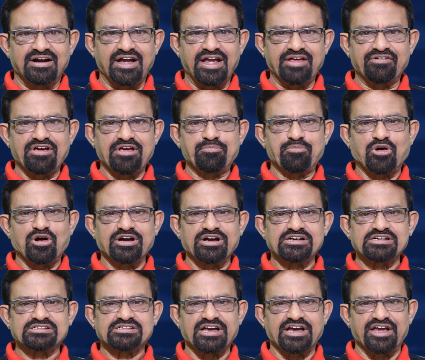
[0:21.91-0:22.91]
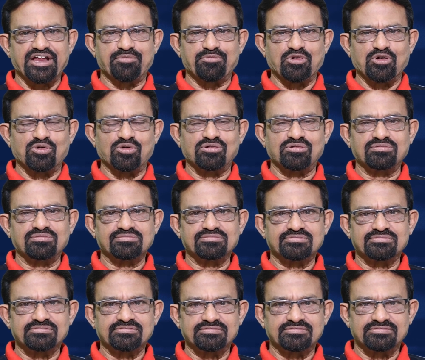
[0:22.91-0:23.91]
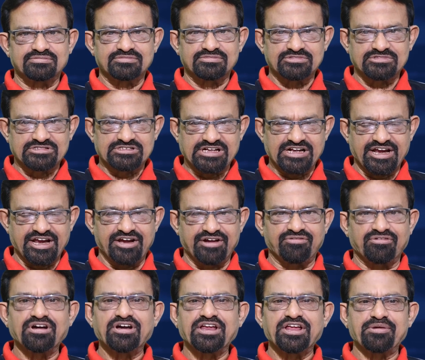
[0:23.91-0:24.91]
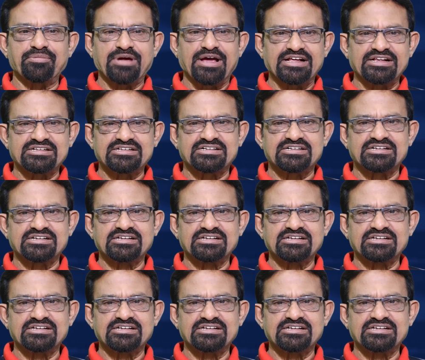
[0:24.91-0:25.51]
డివై పాటిల్ స్టేడియంలో జరిగేటువంటి ఈ మ్యాచ్